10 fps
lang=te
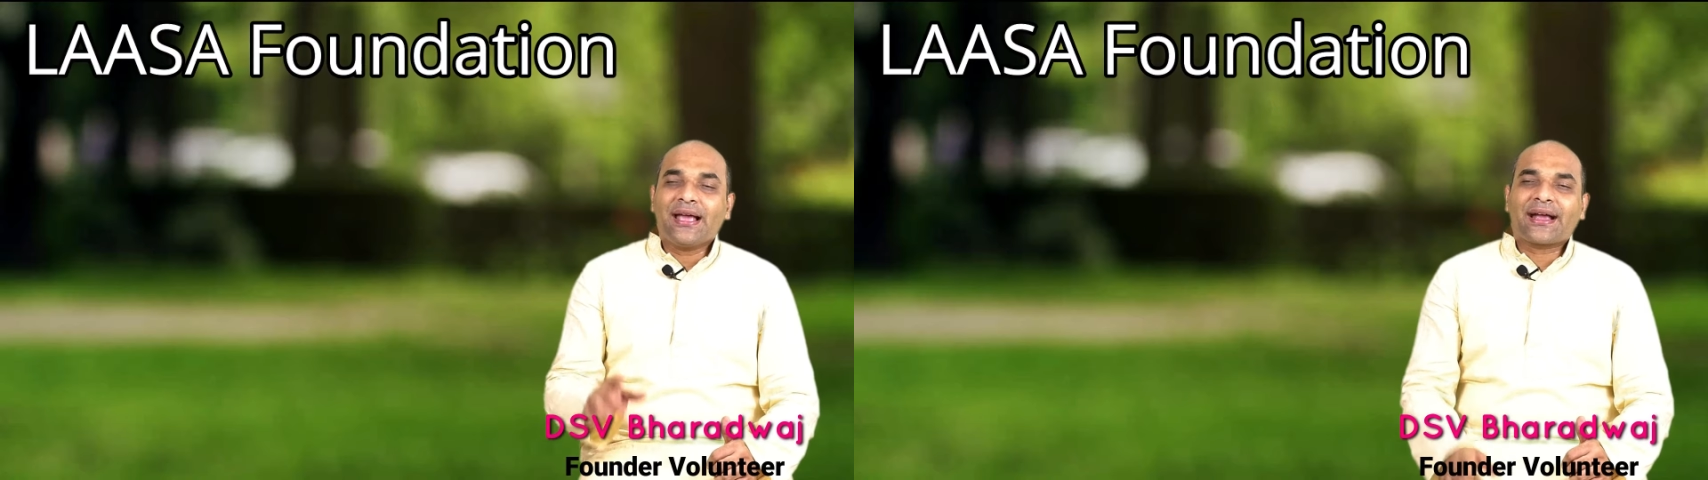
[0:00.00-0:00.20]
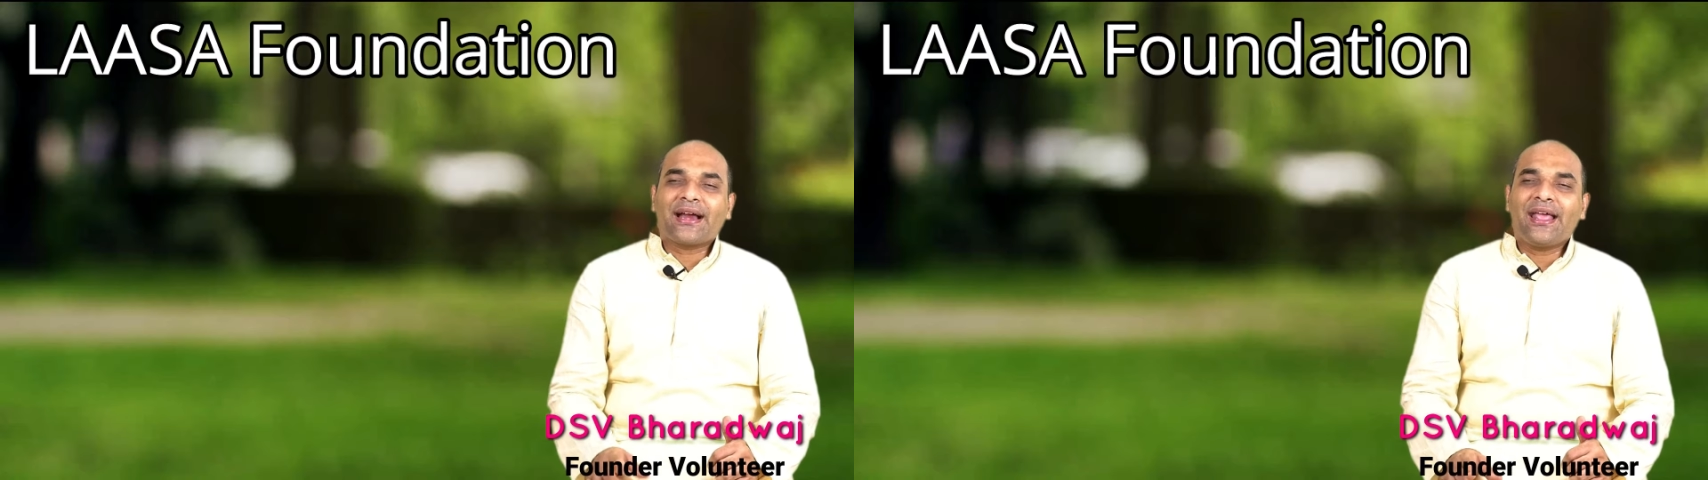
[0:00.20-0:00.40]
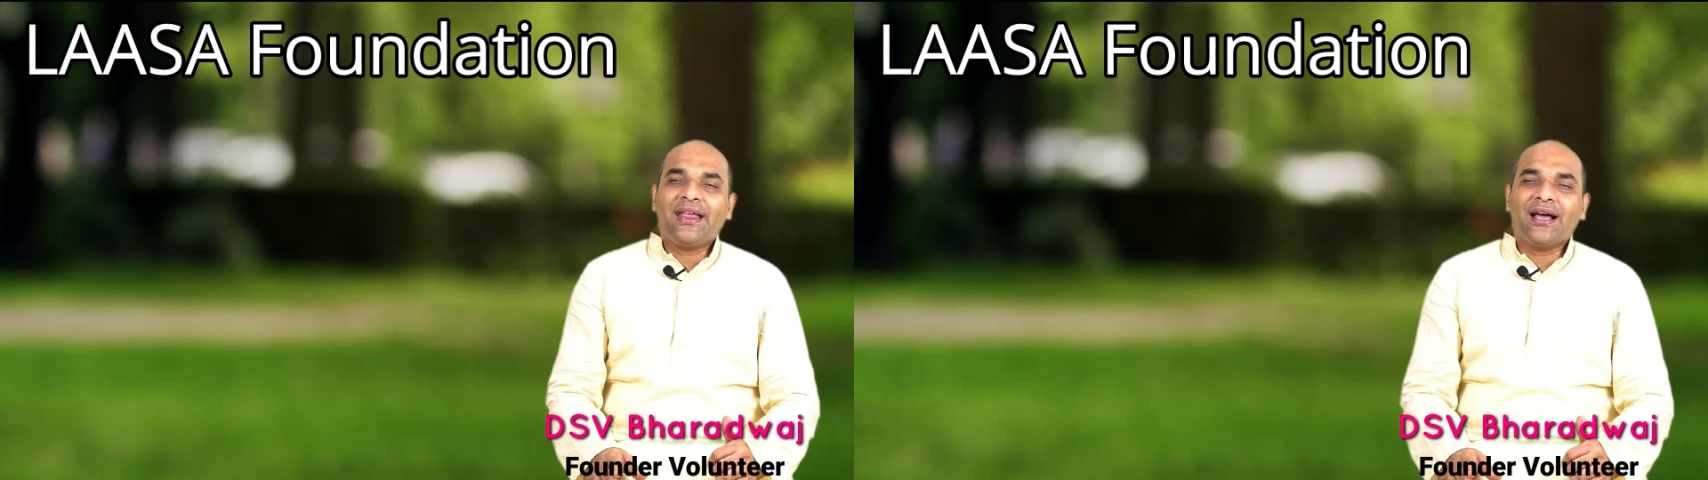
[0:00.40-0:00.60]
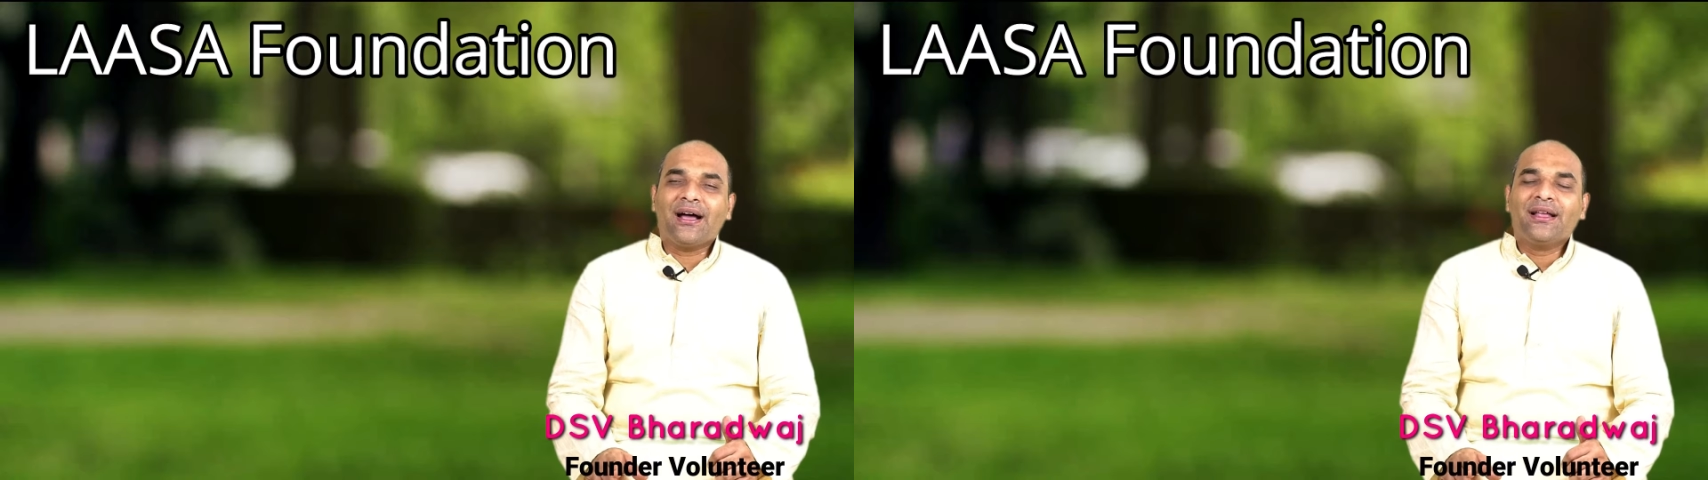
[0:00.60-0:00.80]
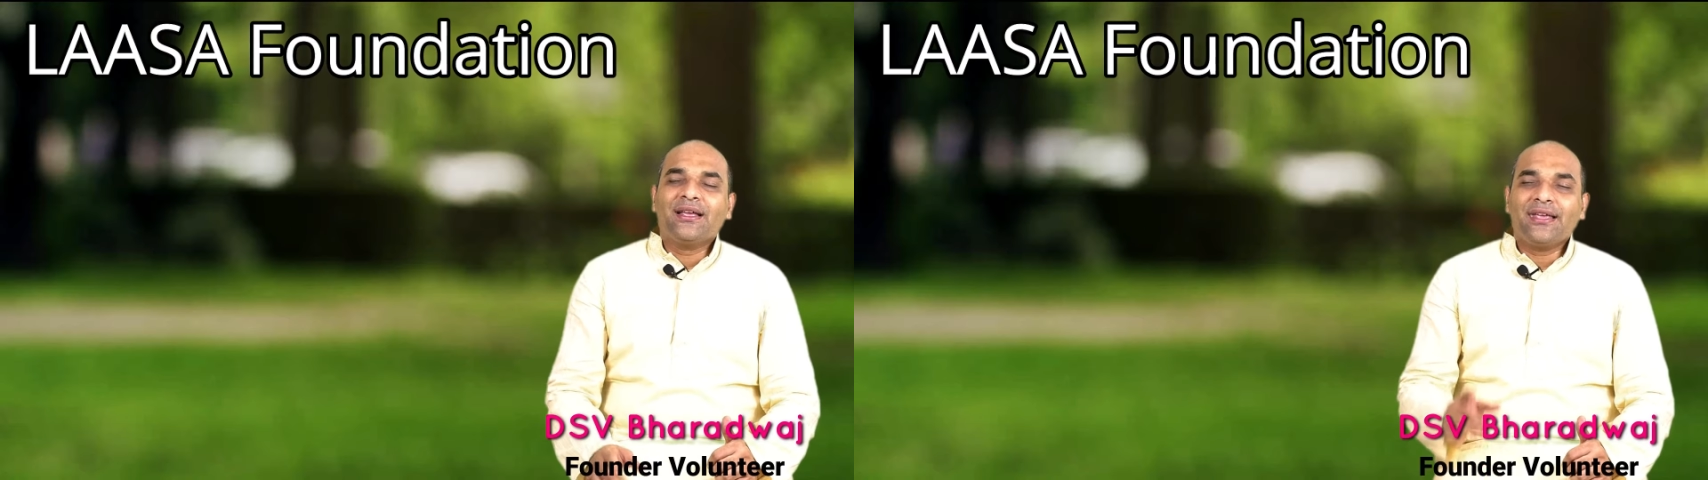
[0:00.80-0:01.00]
ఎక్కడైనా
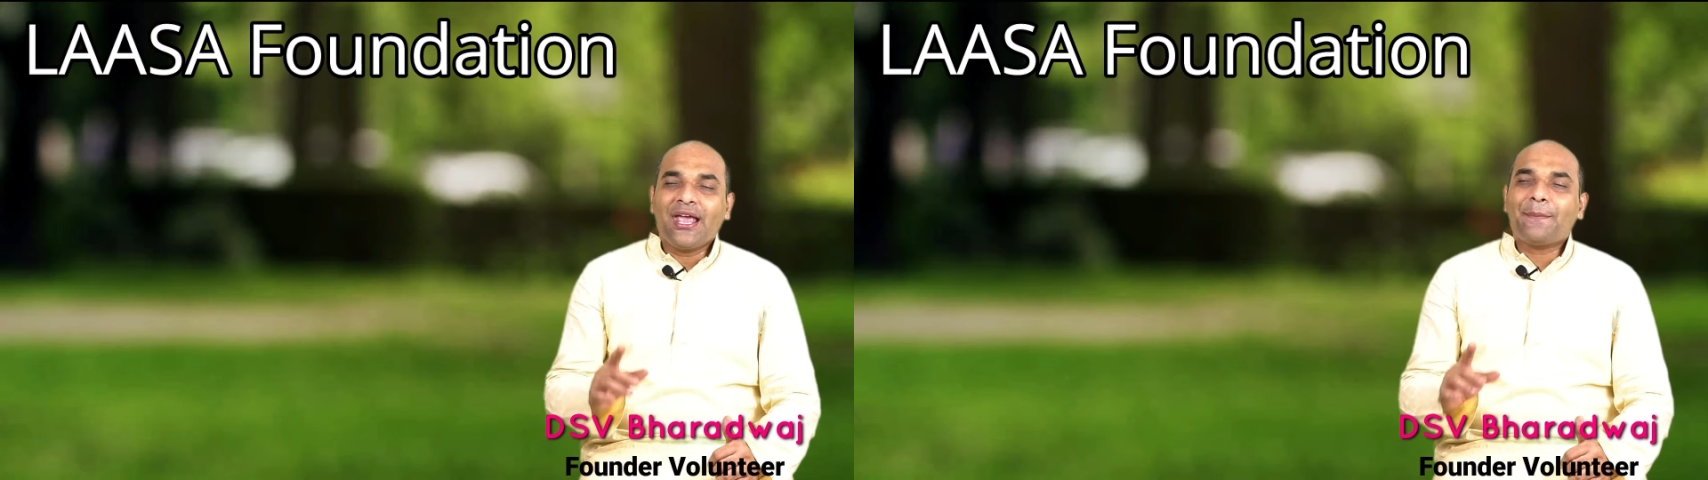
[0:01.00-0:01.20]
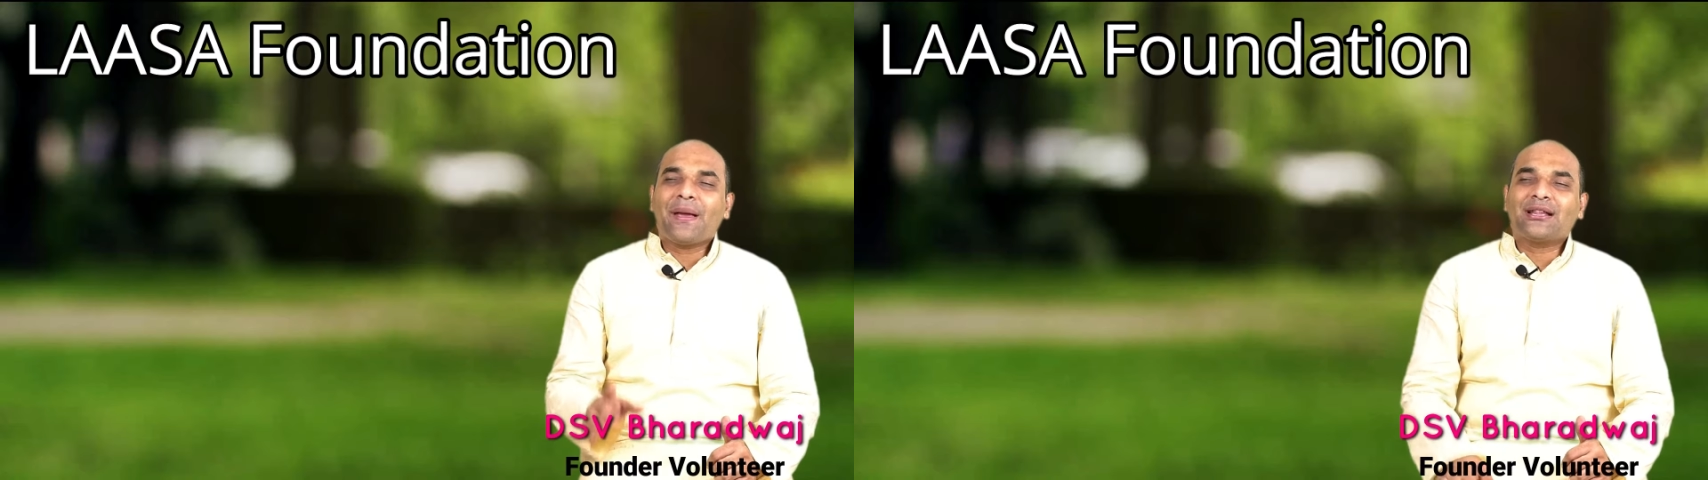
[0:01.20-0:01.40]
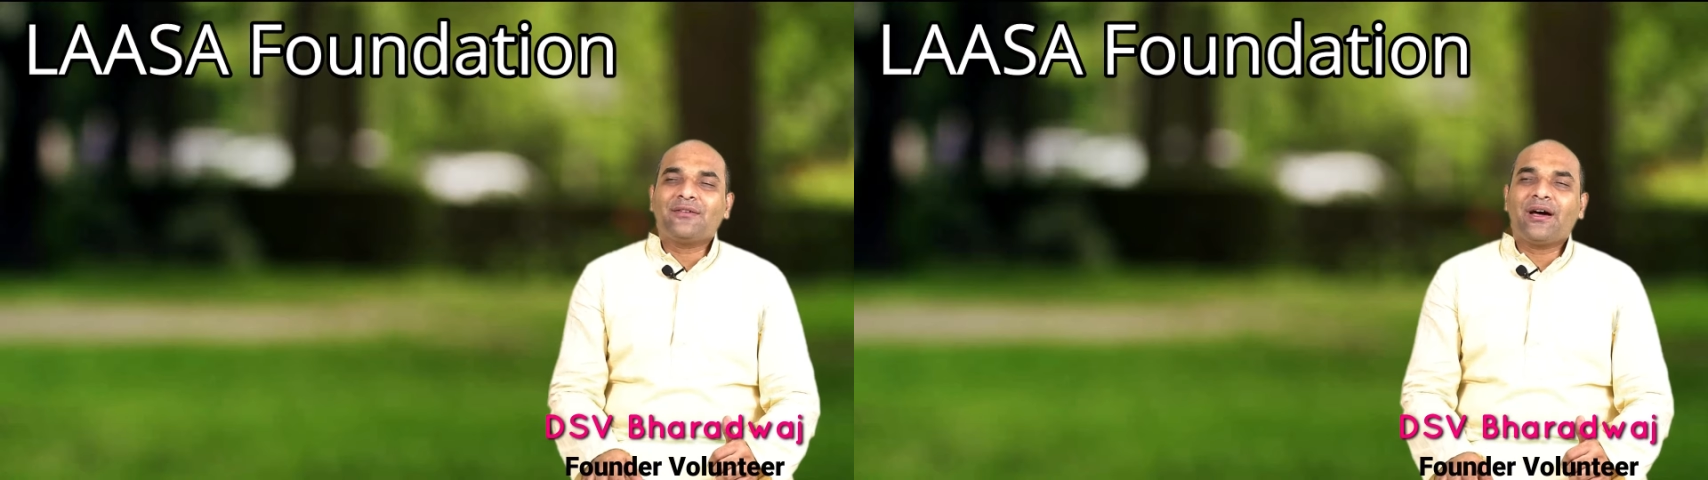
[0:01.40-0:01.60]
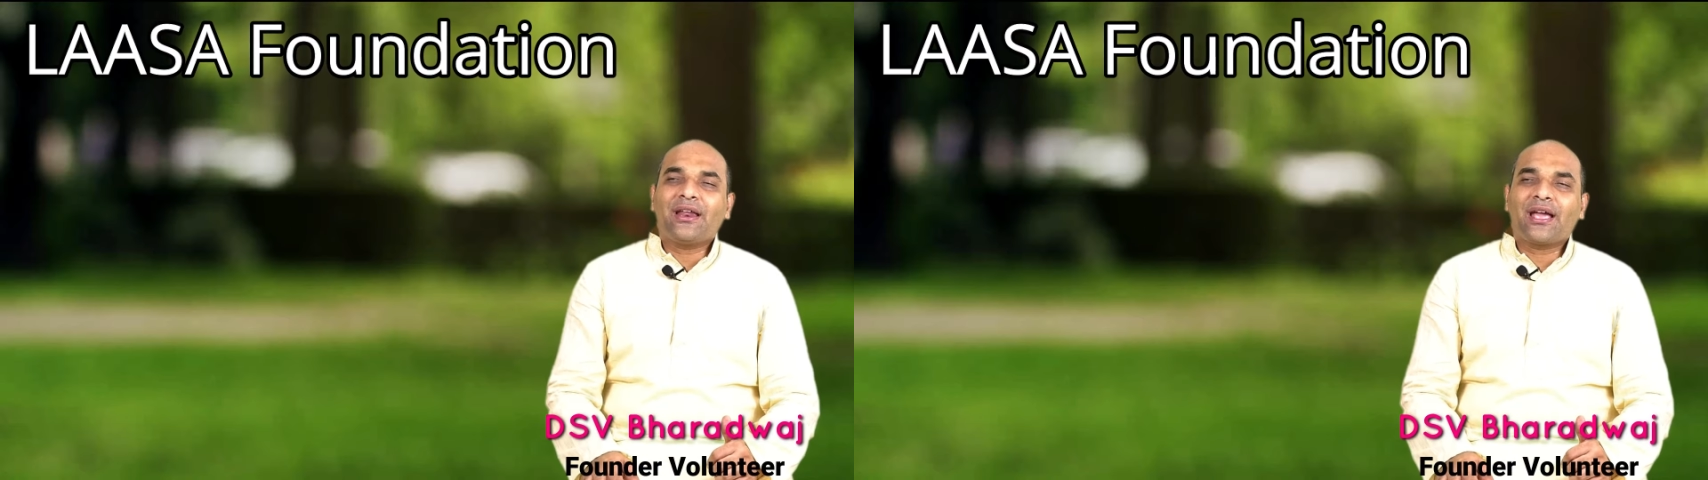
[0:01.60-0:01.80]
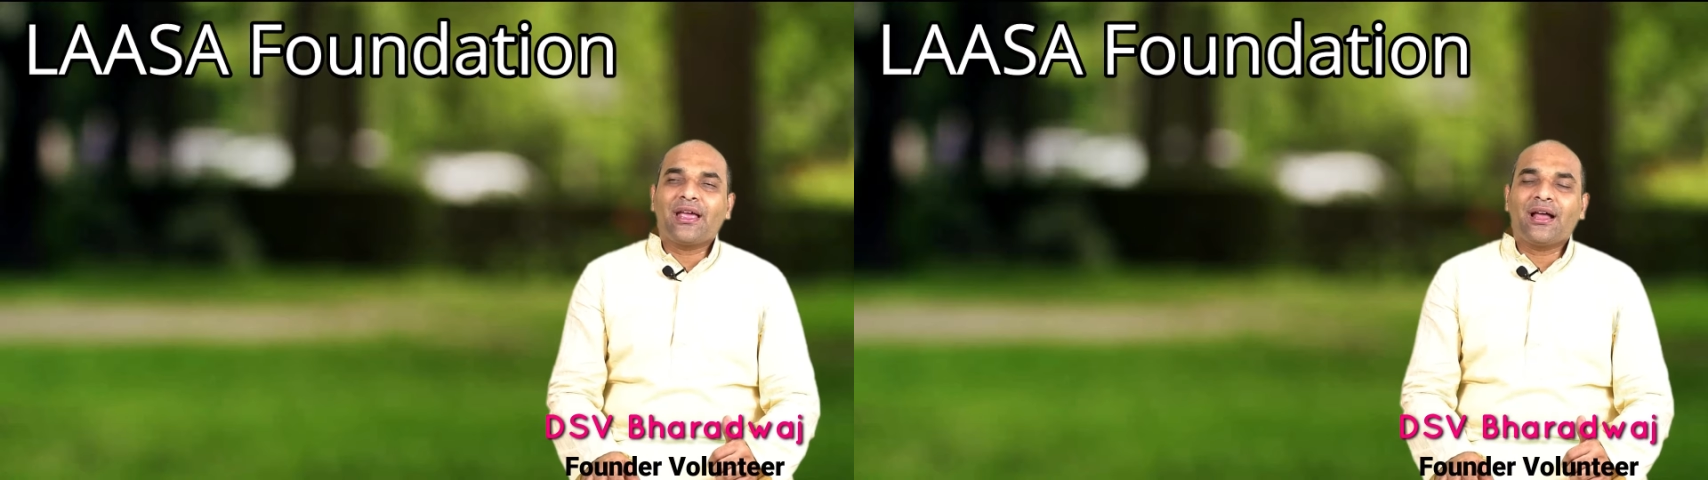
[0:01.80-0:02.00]
ఏ
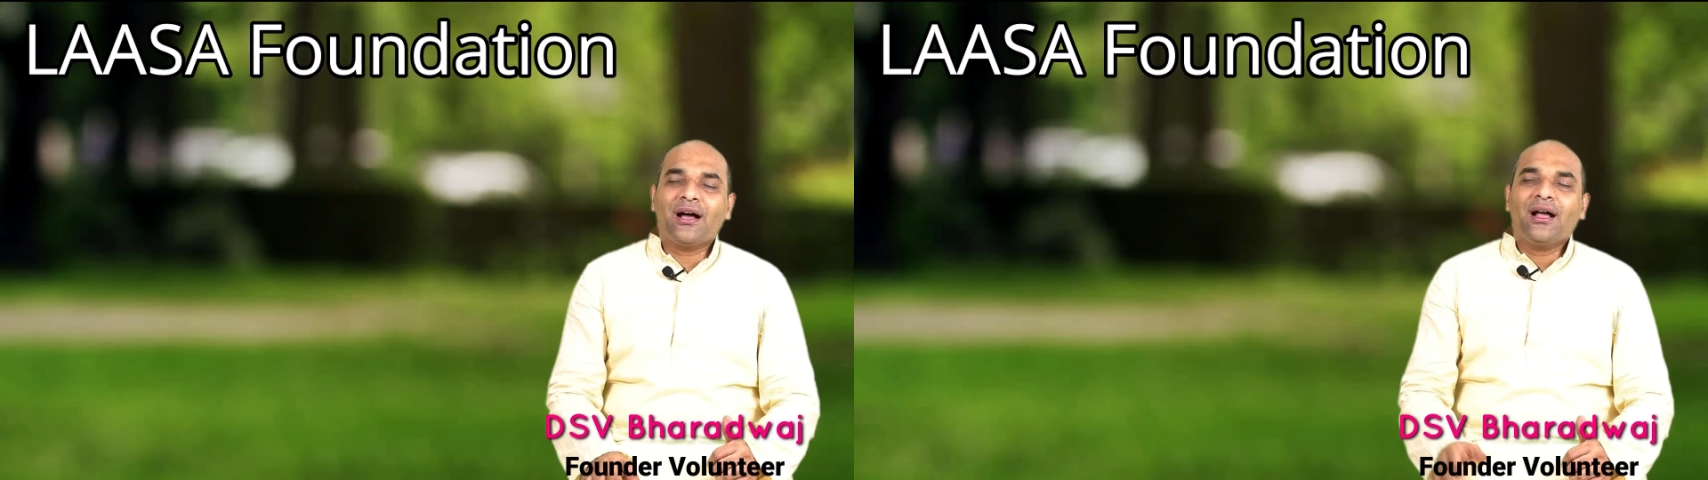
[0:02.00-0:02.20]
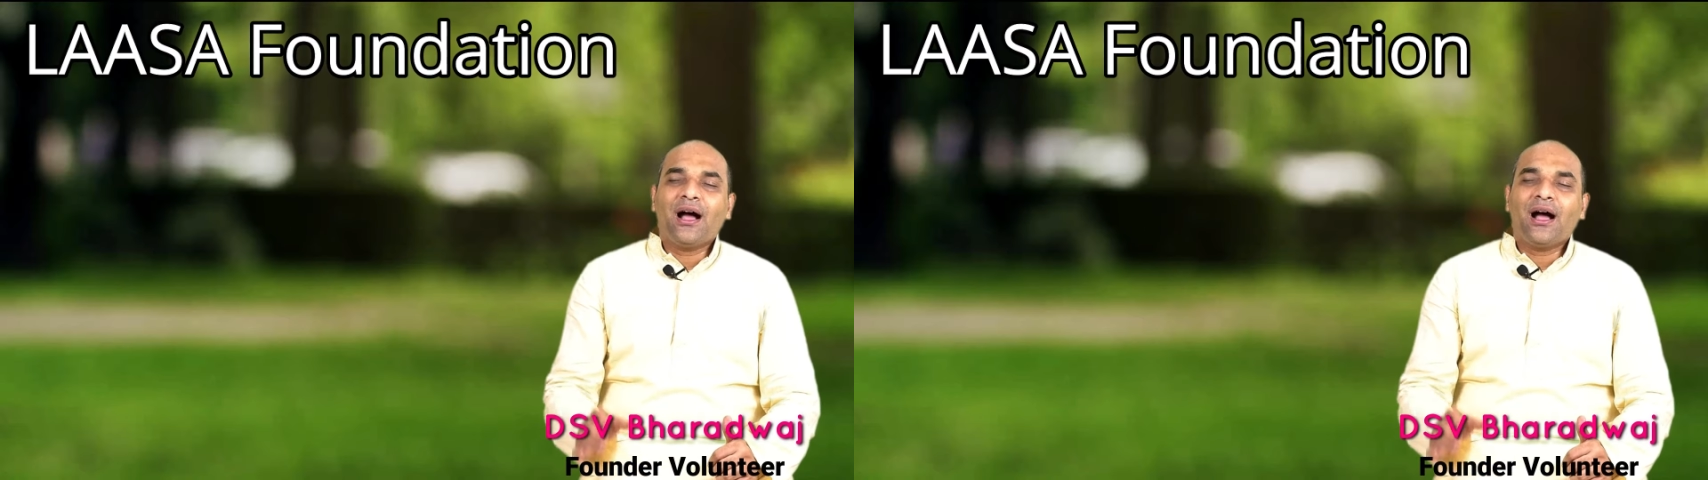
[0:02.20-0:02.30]
పేదవారికైనా